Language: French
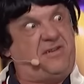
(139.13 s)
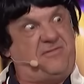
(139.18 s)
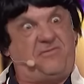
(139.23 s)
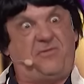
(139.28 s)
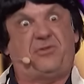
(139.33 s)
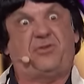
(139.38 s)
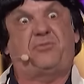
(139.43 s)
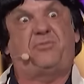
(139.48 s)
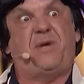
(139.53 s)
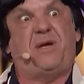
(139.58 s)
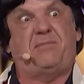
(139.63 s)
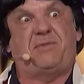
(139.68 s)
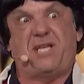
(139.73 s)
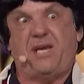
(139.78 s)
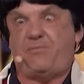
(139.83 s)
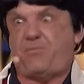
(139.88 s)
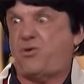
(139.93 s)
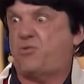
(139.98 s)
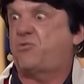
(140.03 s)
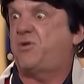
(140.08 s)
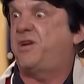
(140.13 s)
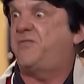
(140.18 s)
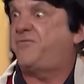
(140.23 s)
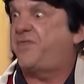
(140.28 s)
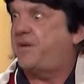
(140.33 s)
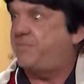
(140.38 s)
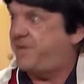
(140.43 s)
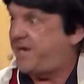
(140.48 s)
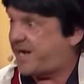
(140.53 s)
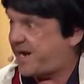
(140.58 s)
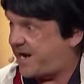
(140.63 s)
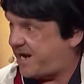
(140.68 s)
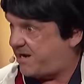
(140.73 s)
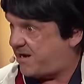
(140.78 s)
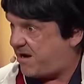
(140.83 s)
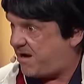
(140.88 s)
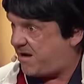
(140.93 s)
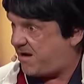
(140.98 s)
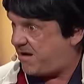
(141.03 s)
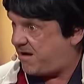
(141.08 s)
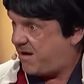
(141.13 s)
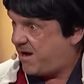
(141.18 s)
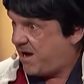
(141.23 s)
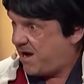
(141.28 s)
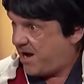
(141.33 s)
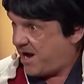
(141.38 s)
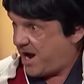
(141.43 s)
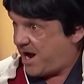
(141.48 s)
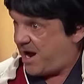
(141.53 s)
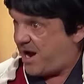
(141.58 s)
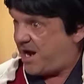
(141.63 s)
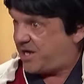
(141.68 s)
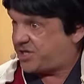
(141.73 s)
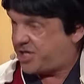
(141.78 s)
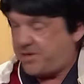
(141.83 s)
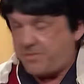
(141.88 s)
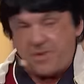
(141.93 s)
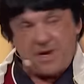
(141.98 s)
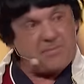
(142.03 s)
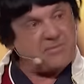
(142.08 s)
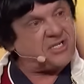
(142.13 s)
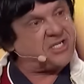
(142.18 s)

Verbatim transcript: c'est veux-tu même dire pourquoi une femme irait là? Hein? J'ai eu une